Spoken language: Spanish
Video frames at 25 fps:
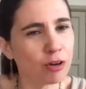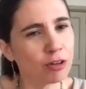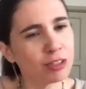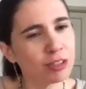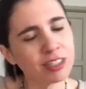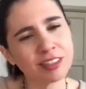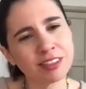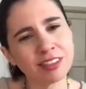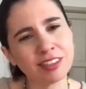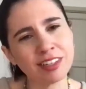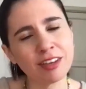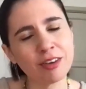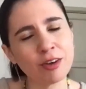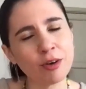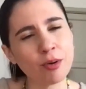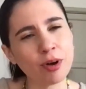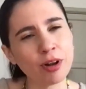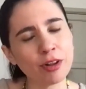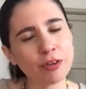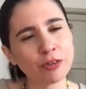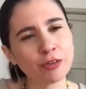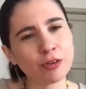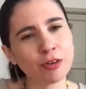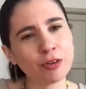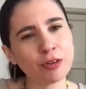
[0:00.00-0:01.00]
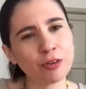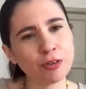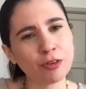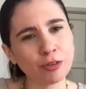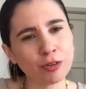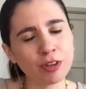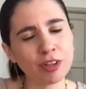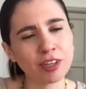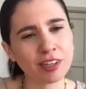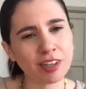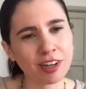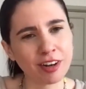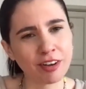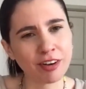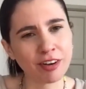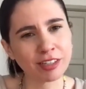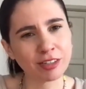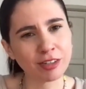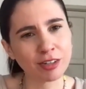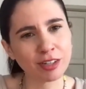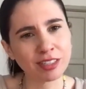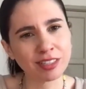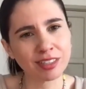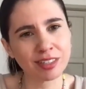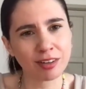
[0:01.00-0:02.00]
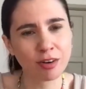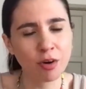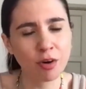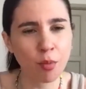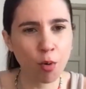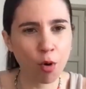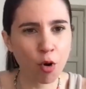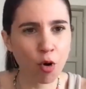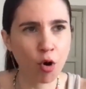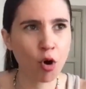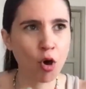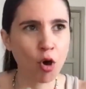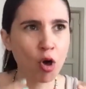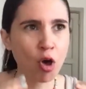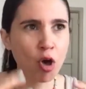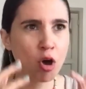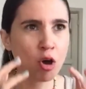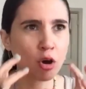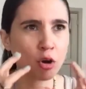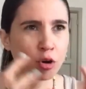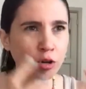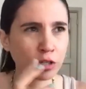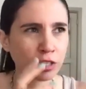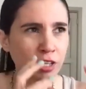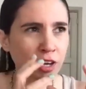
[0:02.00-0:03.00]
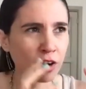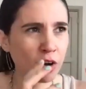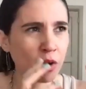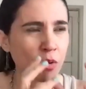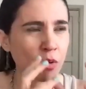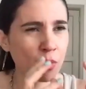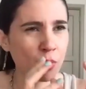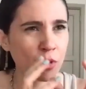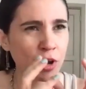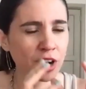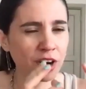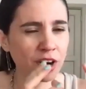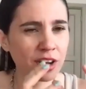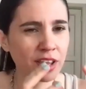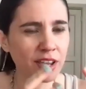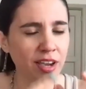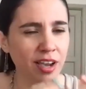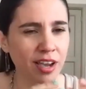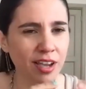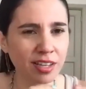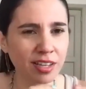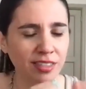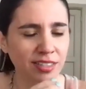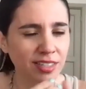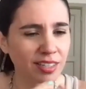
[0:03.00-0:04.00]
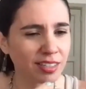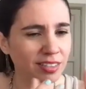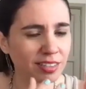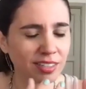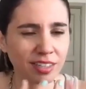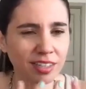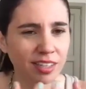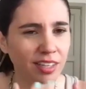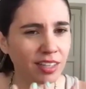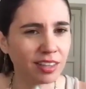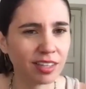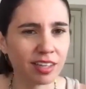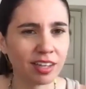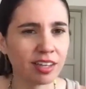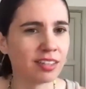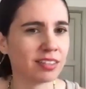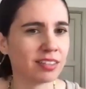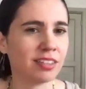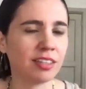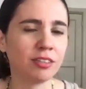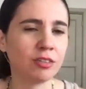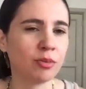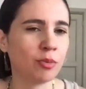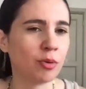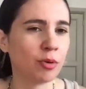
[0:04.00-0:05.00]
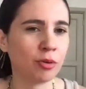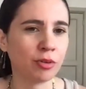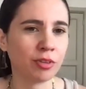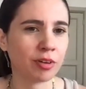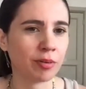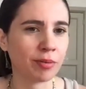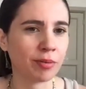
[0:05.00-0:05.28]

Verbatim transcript: sencillo, igual yo soy de celebraciones como cosas como muy ricas y sencillitas, así, eso me gusta